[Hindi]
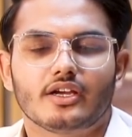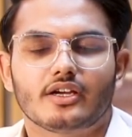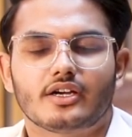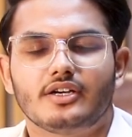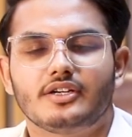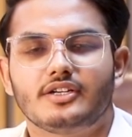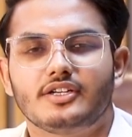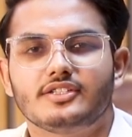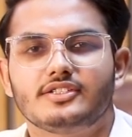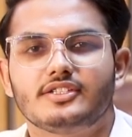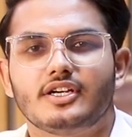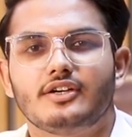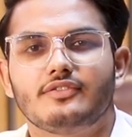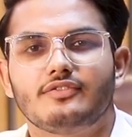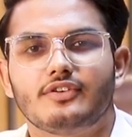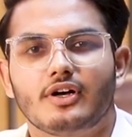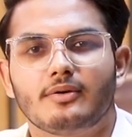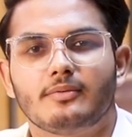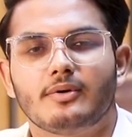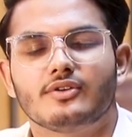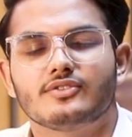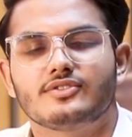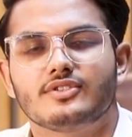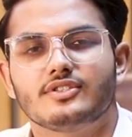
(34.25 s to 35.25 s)
कंट्री साइड
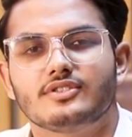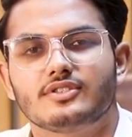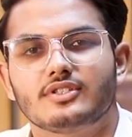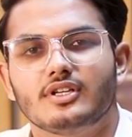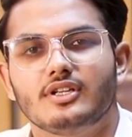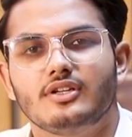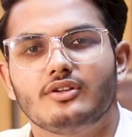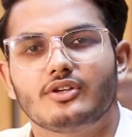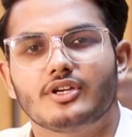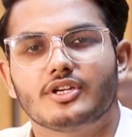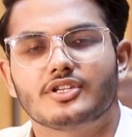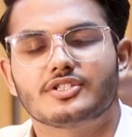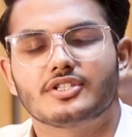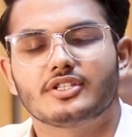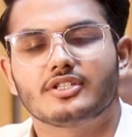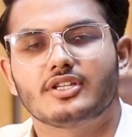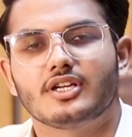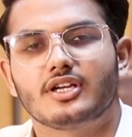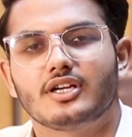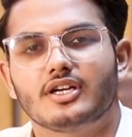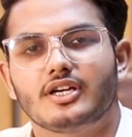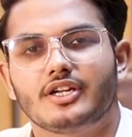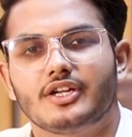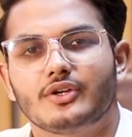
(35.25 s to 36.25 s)
फार्म हाउसेज की लोकेशन
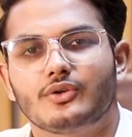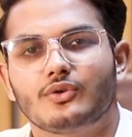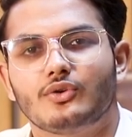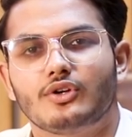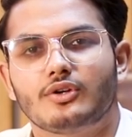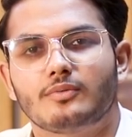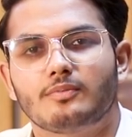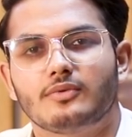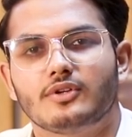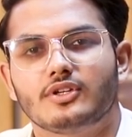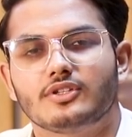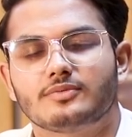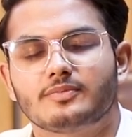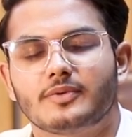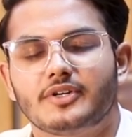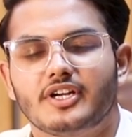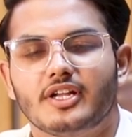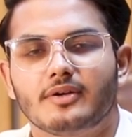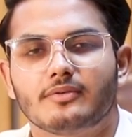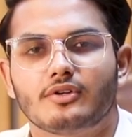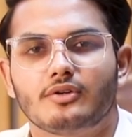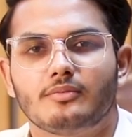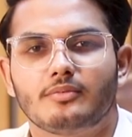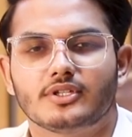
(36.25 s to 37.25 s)
का अगर एक और प्लस
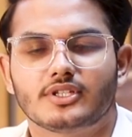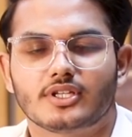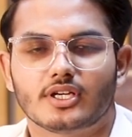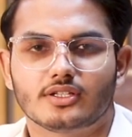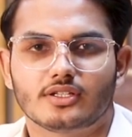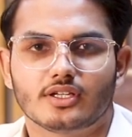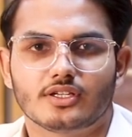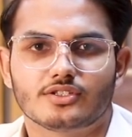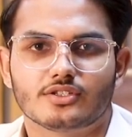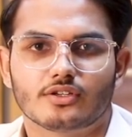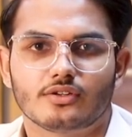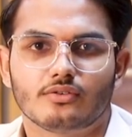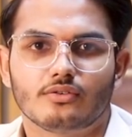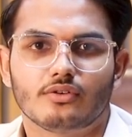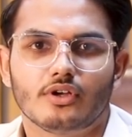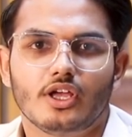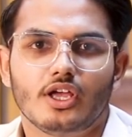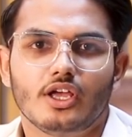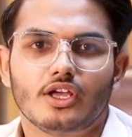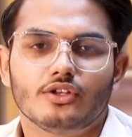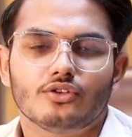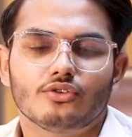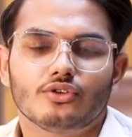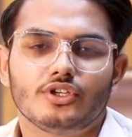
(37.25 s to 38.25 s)
पॉइंट आपको बताता चलूँ
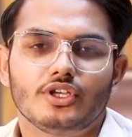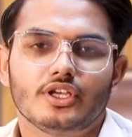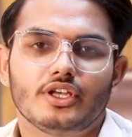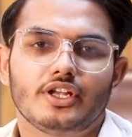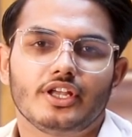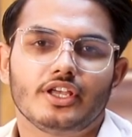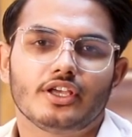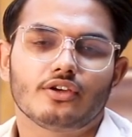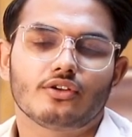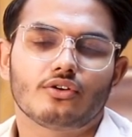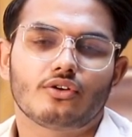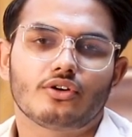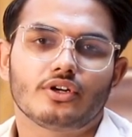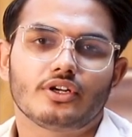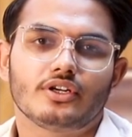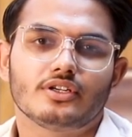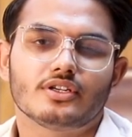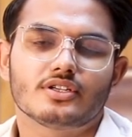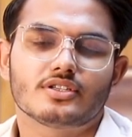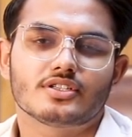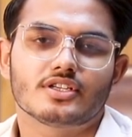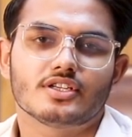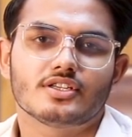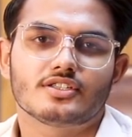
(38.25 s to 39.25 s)
तो ये रिंग रोड
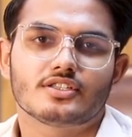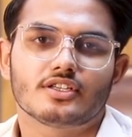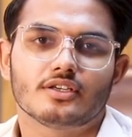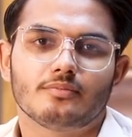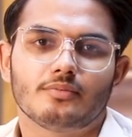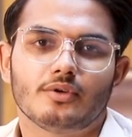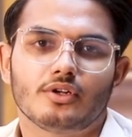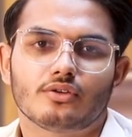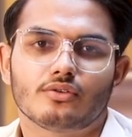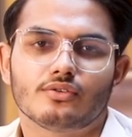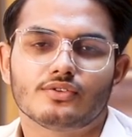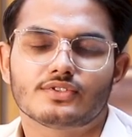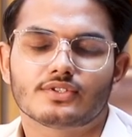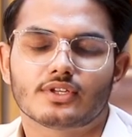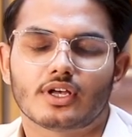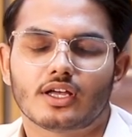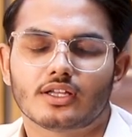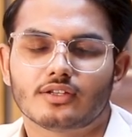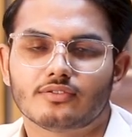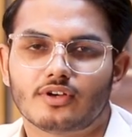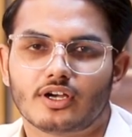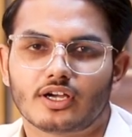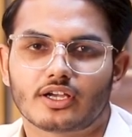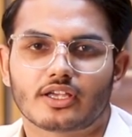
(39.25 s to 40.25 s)
इंटरचेंज के बिल्कुल
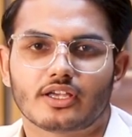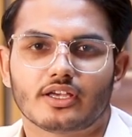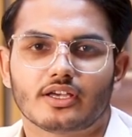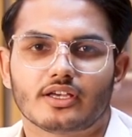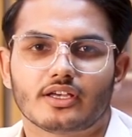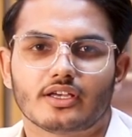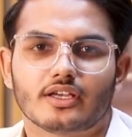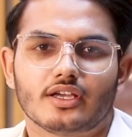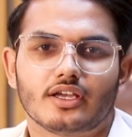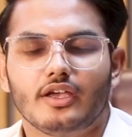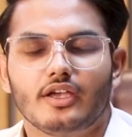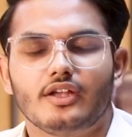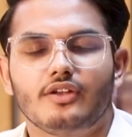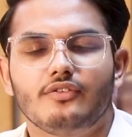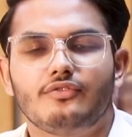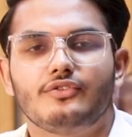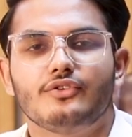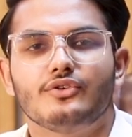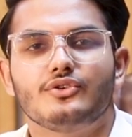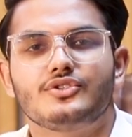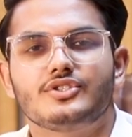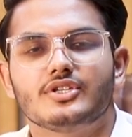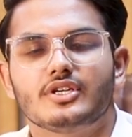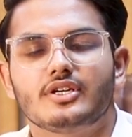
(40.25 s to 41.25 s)
साथ वाक़ है इन
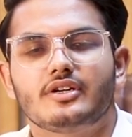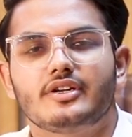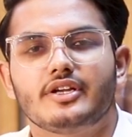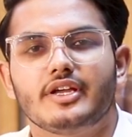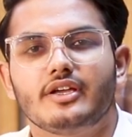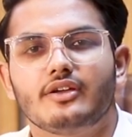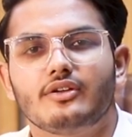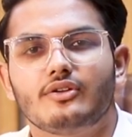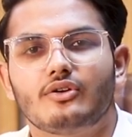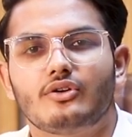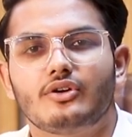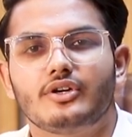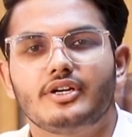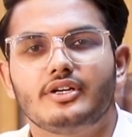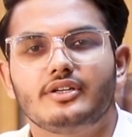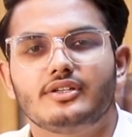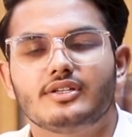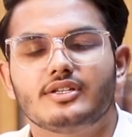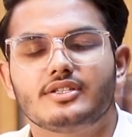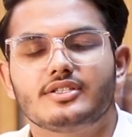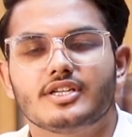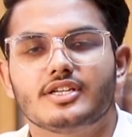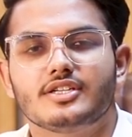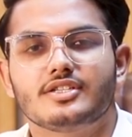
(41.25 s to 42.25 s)
फ्यूचर रिंग रोड
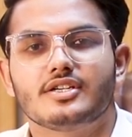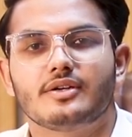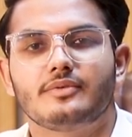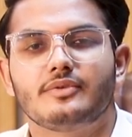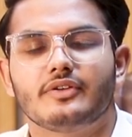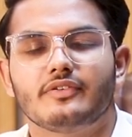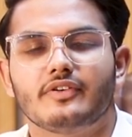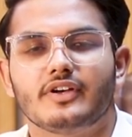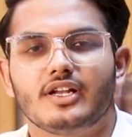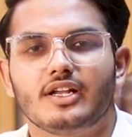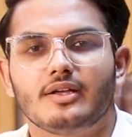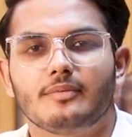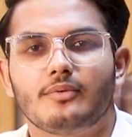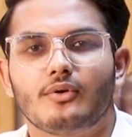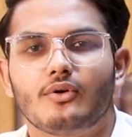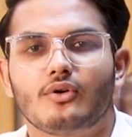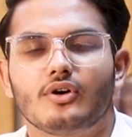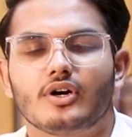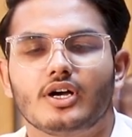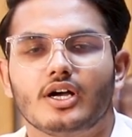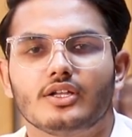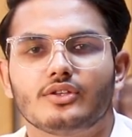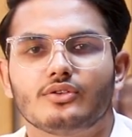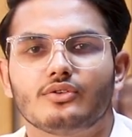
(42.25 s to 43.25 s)
इंटरचेंज जब डेवलप
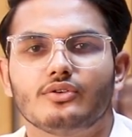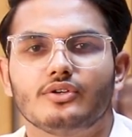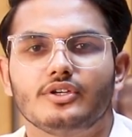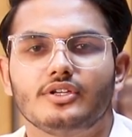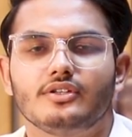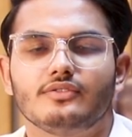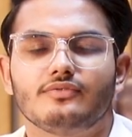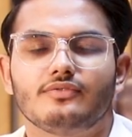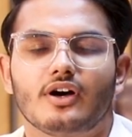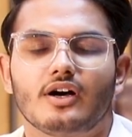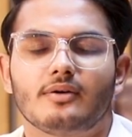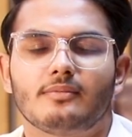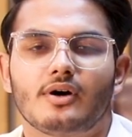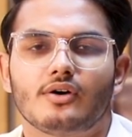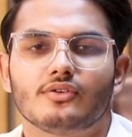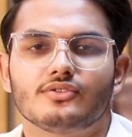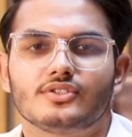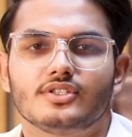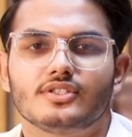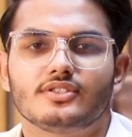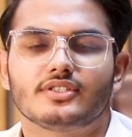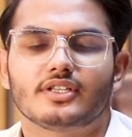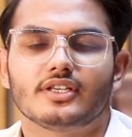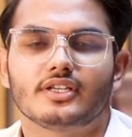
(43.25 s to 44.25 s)
होगा तो इन फार्म
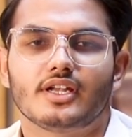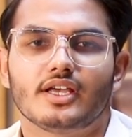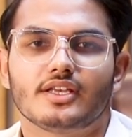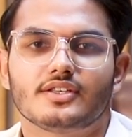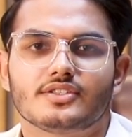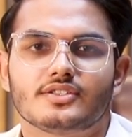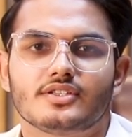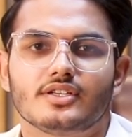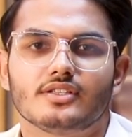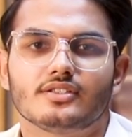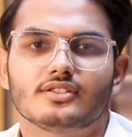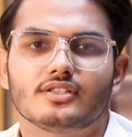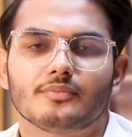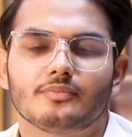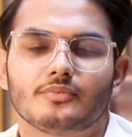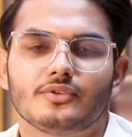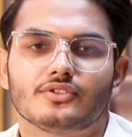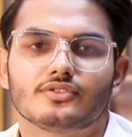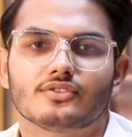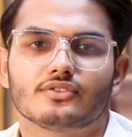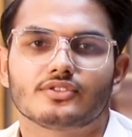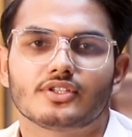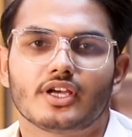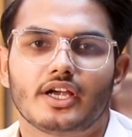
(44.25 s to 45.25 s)
हाउसेज के रेजिडेंट्स
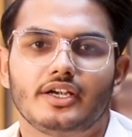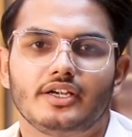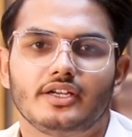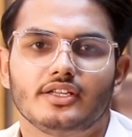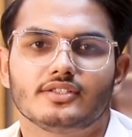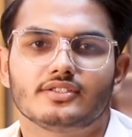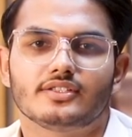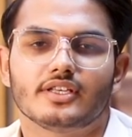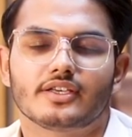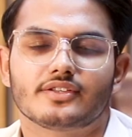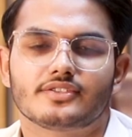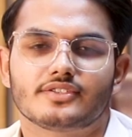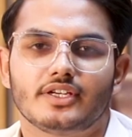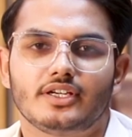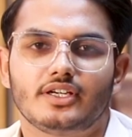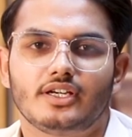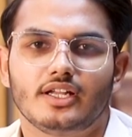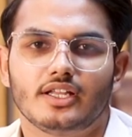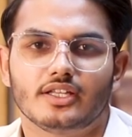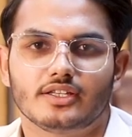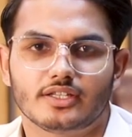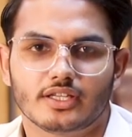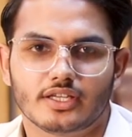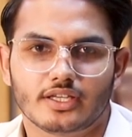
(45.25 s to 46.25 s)
अपनी सोसाइटी से एग्जिट
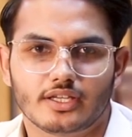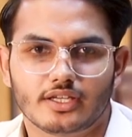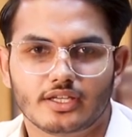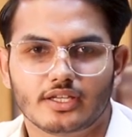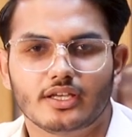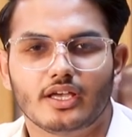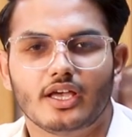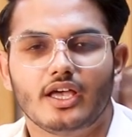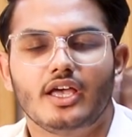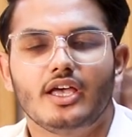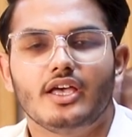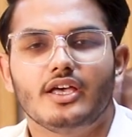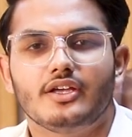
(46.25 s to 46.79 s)
लेते ही